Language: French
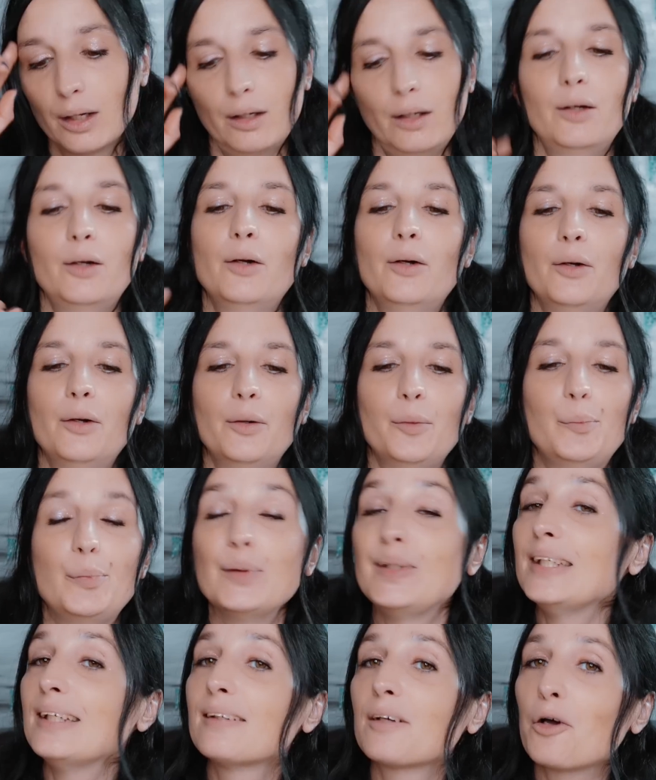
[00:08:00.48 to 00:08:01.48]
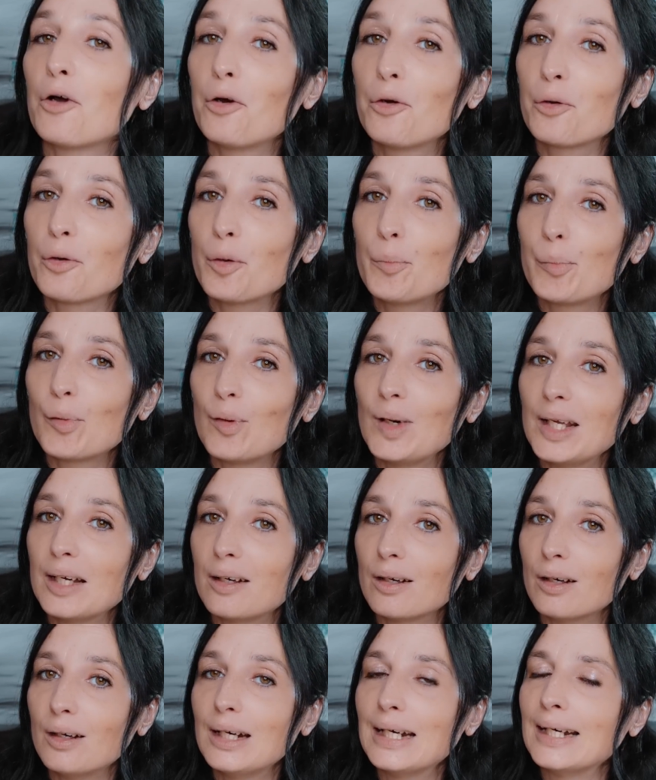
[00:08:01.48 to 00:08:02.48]
Euh, petit troll reprend
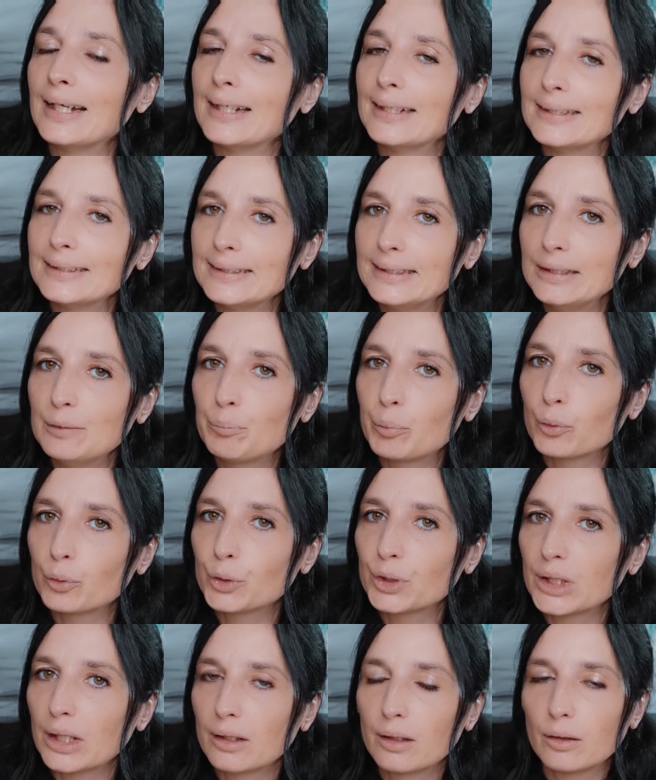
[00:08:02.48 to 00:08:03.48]
l'école lundi prochain.